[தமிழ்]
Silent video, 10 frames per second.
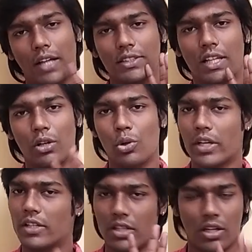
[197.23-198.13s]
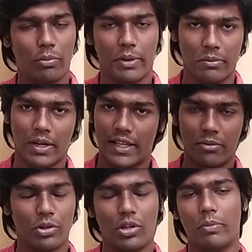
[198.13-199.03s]
அதுதான் லோகேஷன் ஆக படமாக நான்
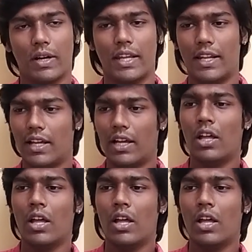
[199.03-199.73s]
இப்போ வரைக்கும் பார்க்குறேன் ஏன்னா